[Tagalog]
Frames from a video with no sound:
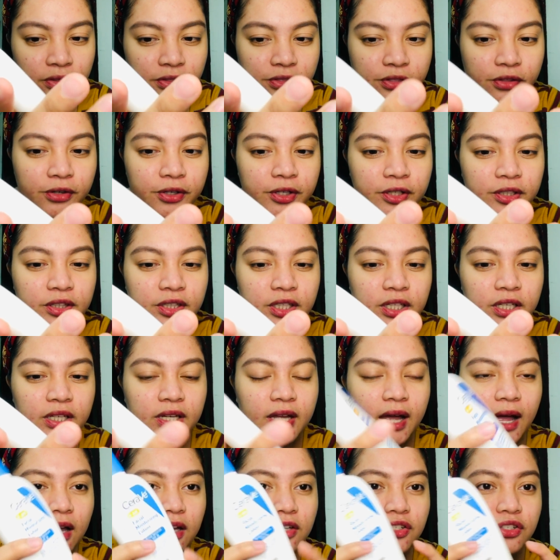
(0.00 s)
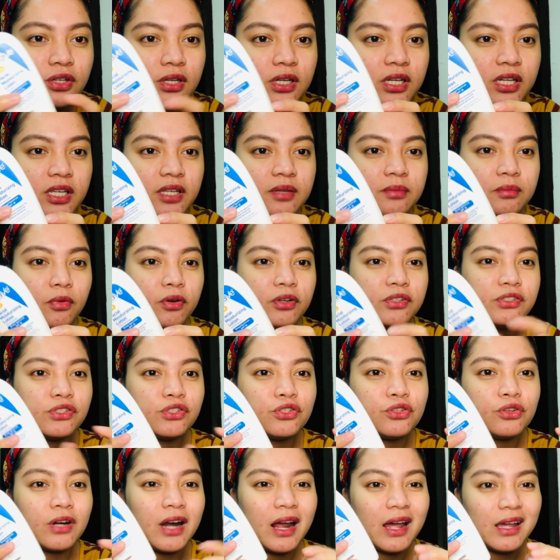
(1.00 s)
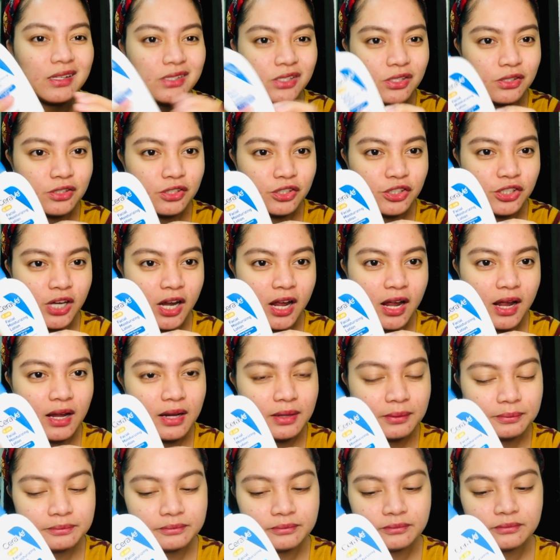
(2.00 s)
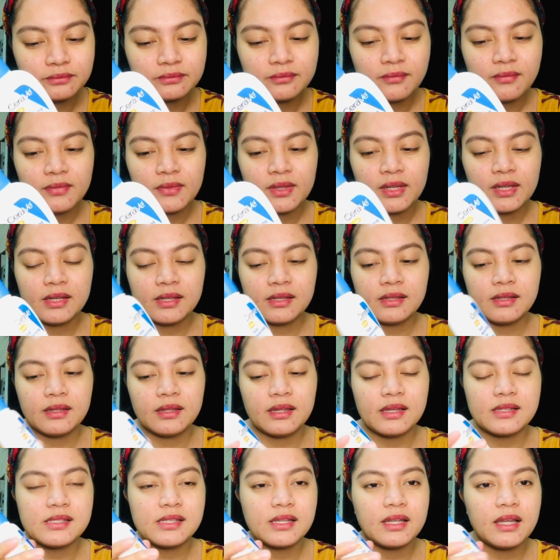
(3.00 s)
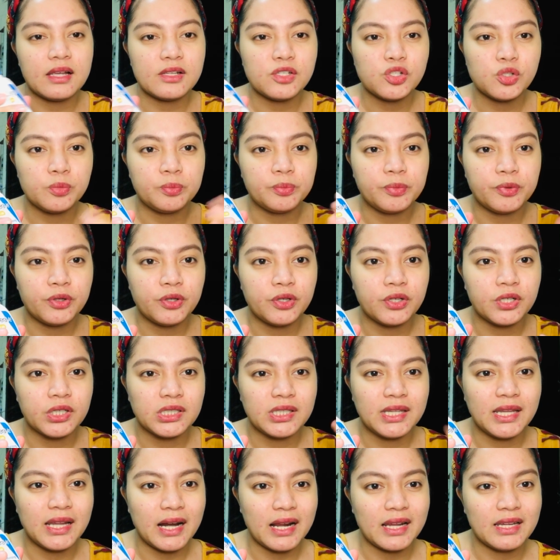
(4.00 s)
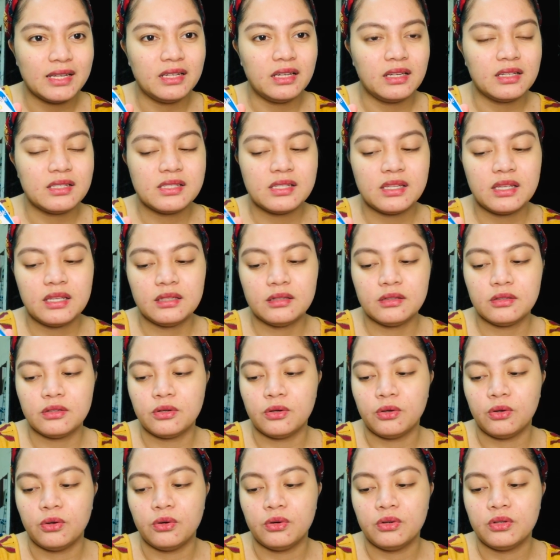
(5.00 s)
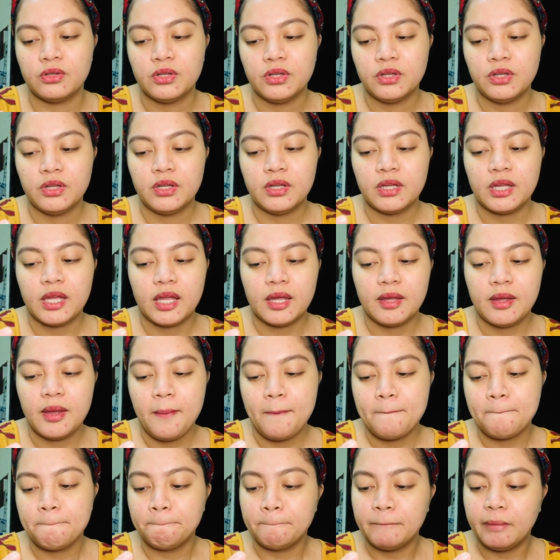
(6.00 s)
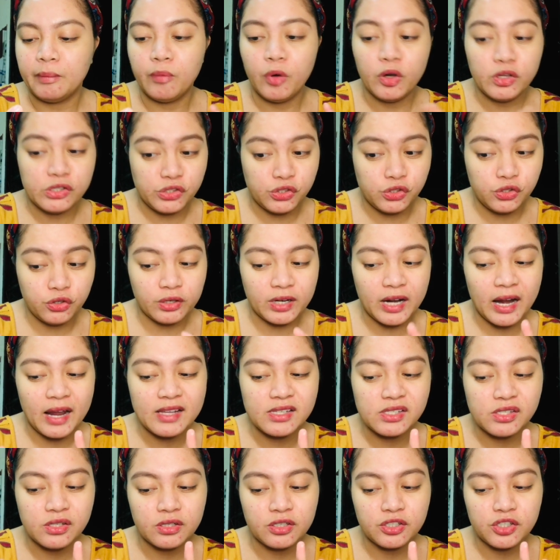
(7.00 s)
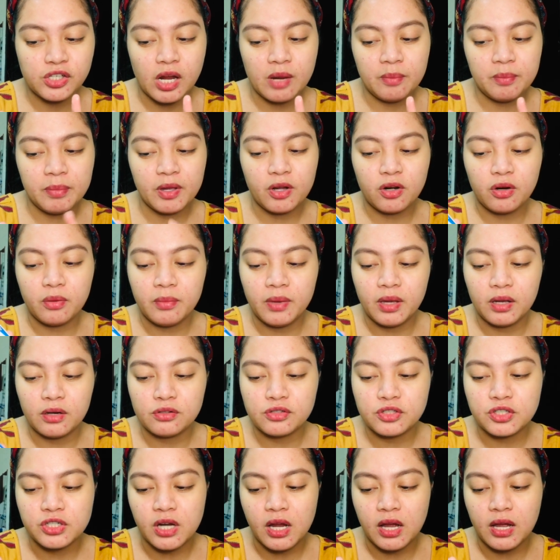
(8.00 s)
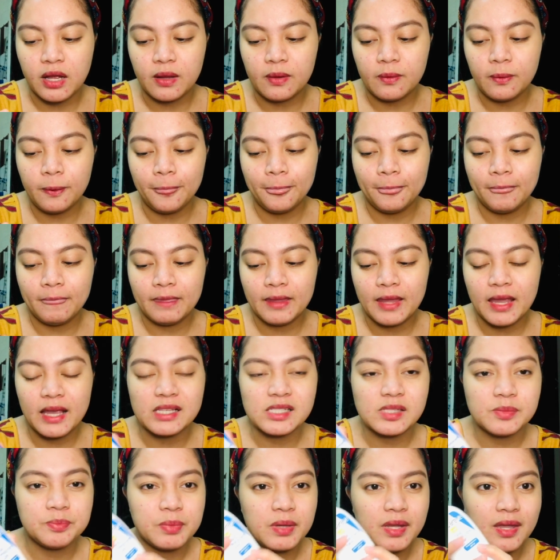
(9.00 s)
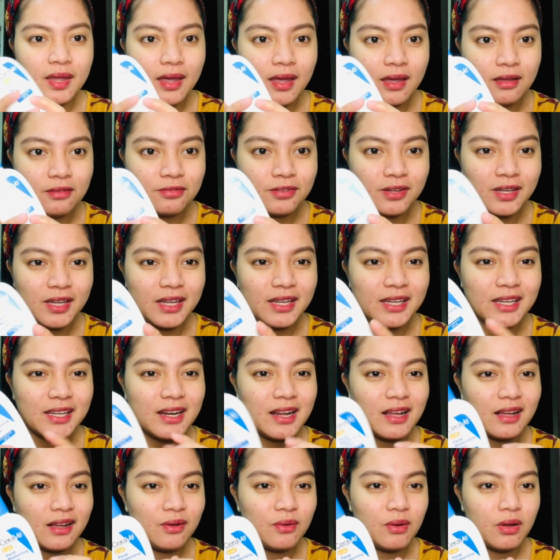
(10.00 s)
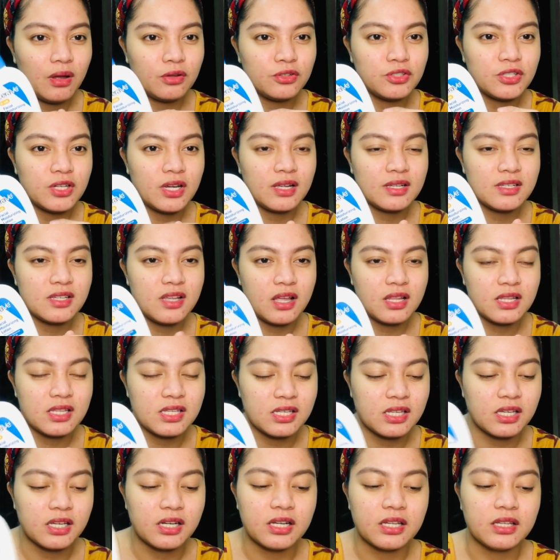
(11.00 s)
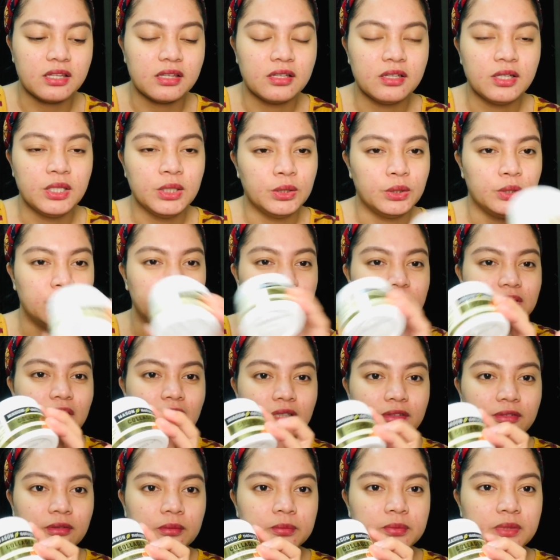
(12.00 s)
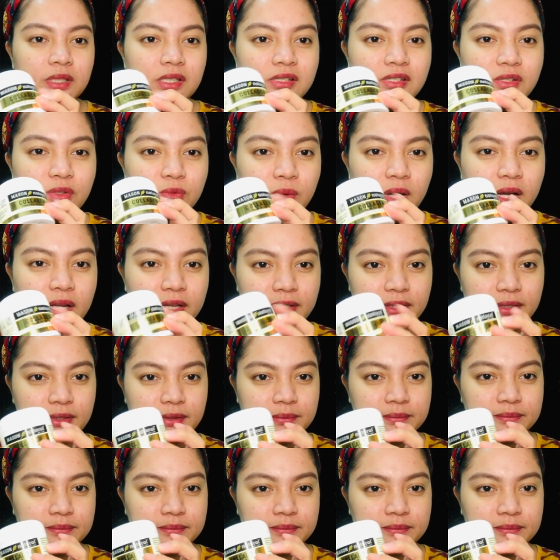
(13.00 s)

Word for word: 30. Actually, moisturizer siya. Kasi nga super dry ng skin ko. Moisturizer siya pero meron siyang SPF. Kaya ginagawa ko siyang sunscreen on top of this one.